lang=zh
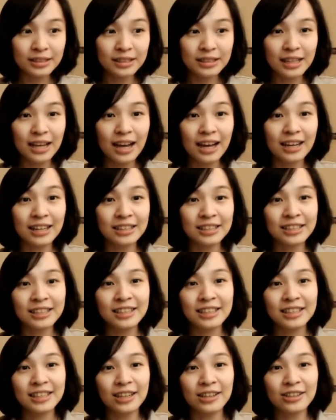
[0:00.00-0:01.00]
那
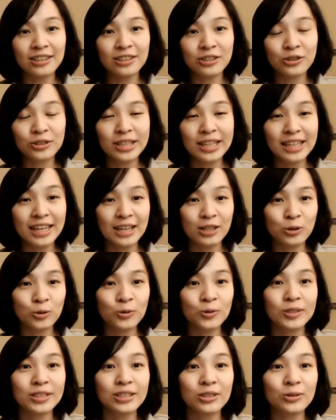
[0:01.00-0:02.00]
呃，就像刚刚
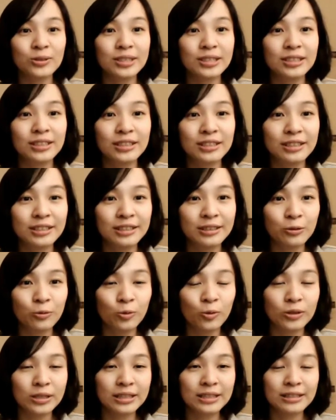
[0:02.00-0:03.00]
说的，就是
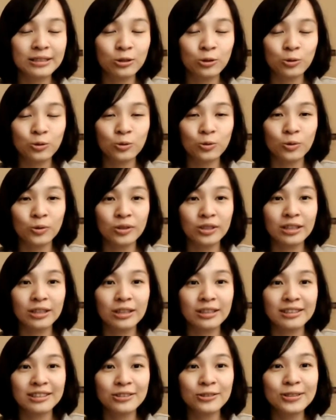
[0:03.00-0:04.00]
我所
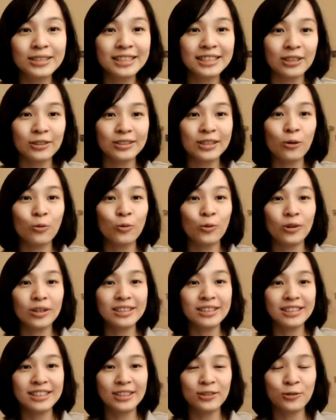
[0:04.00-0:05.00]
就至少在我
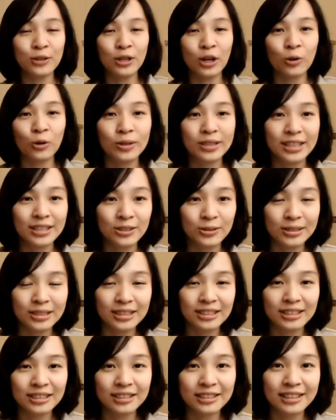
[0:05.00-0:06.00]
个人遇到的问题，就
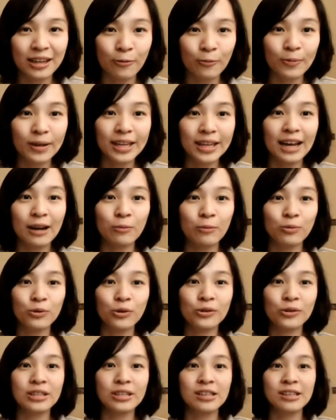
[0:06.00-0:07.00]
是长辈他不
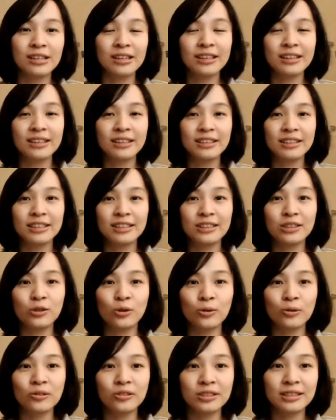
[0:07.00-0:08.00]
愿意
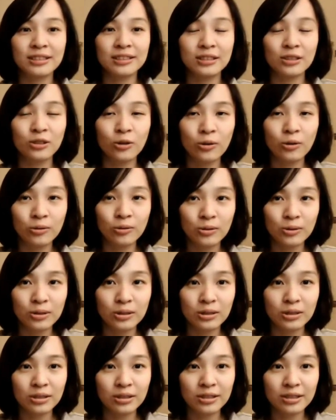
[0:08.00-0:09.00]
用使用就
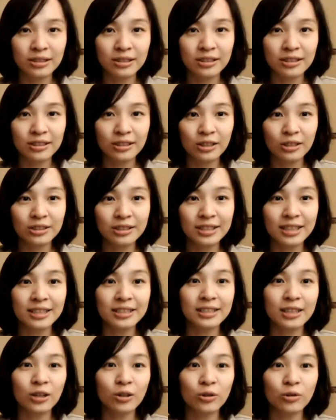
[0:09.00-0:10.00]
是线
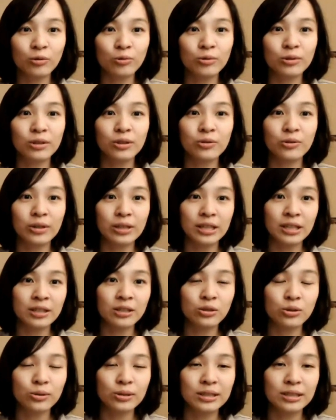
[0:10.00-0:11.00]
上购物的原因，
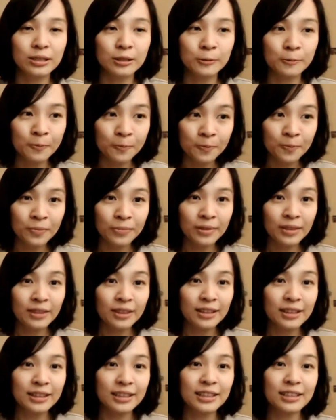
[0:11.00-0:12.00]
就是
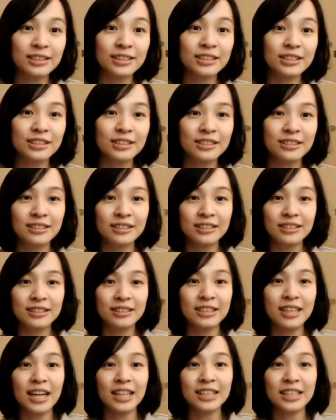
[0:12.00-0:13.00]
一个是
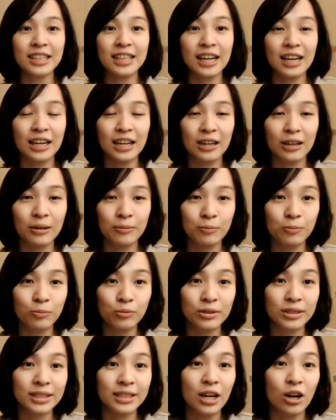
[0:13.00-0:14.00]
价钱他不
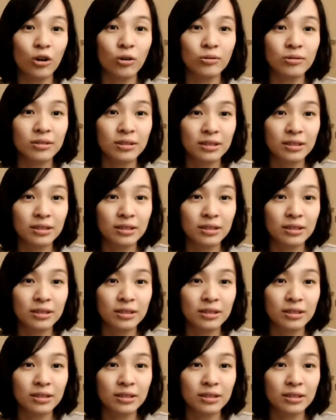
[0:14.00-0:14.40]
知道